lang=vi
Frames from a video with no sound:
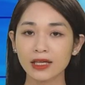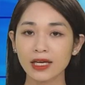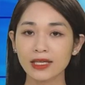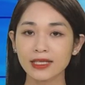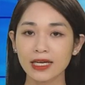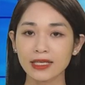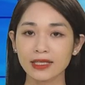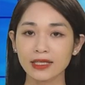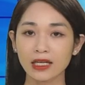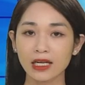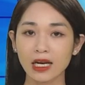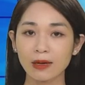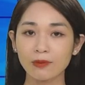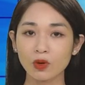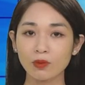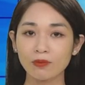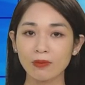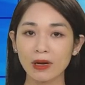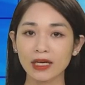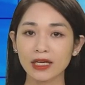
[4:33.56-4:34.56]
Tiền sản giật là
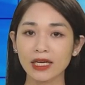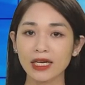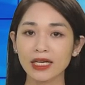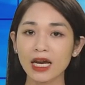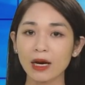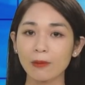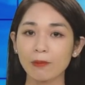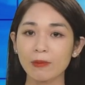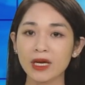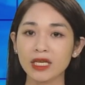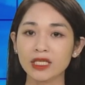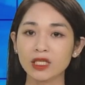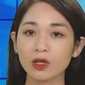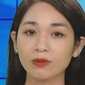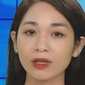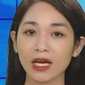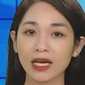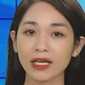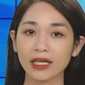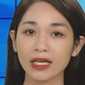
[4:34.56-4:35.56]
một bệnh lý đặc biệt
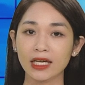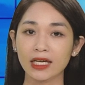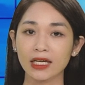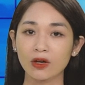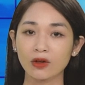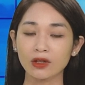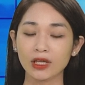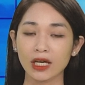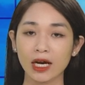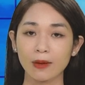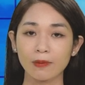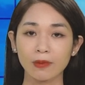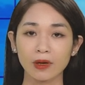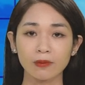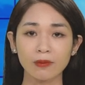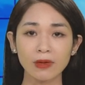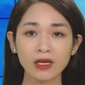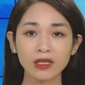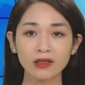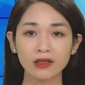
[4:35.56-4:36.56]
trong thai kỳ có thể gặp
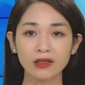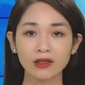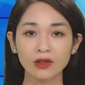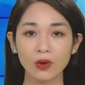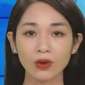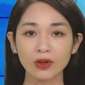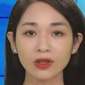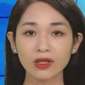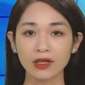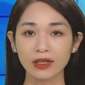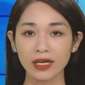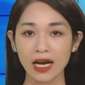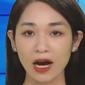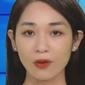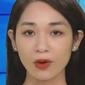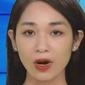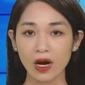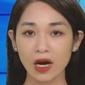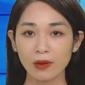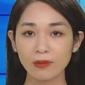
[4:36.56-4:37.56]
ở bất cứ đối tượng
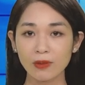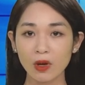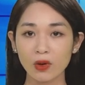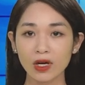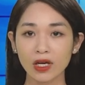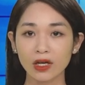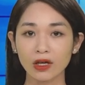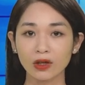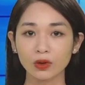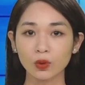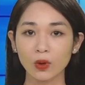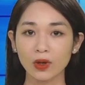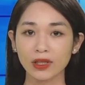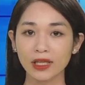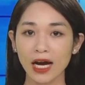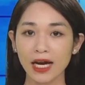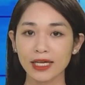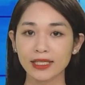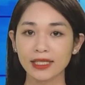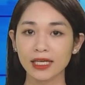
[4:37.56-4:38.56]
nào, biểu hiện ở tuổi
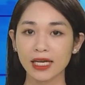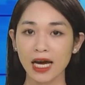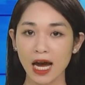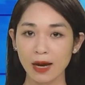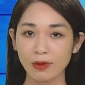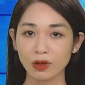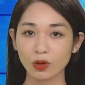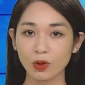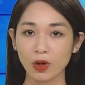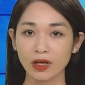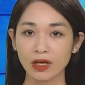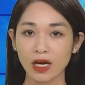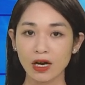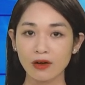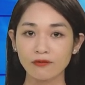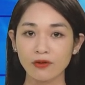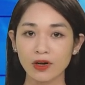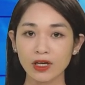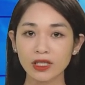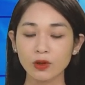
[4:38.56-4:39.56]
thai trên 20 tuần
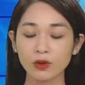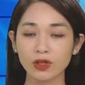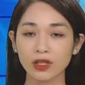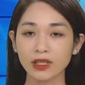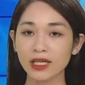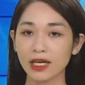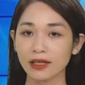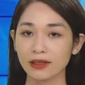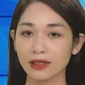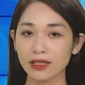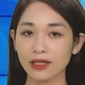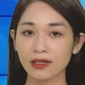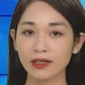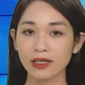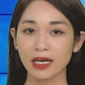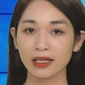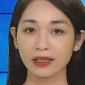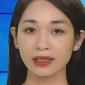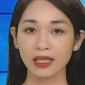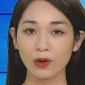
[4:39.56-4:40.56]
với triệu chứng đặc
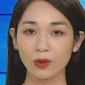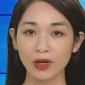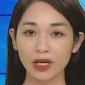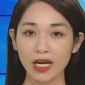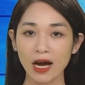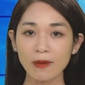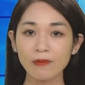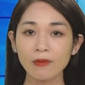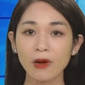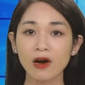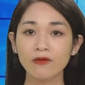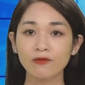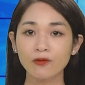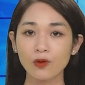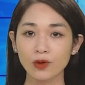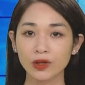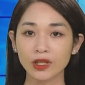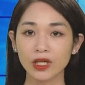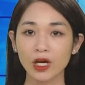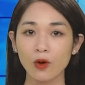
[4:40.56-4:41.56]
trưng là tăng huyết áp,
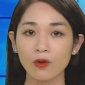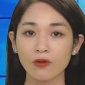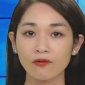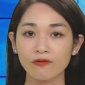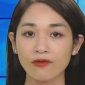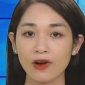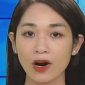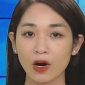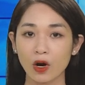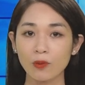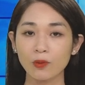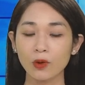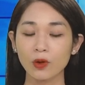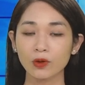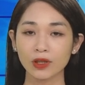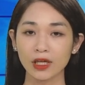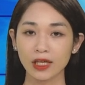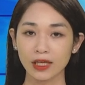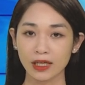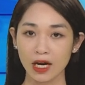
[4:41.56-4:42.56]
phù nhiều và có
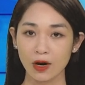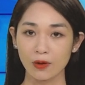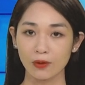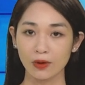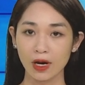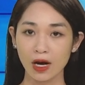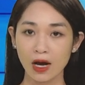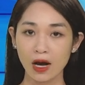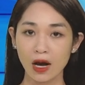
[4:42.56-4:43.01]
protein niệu.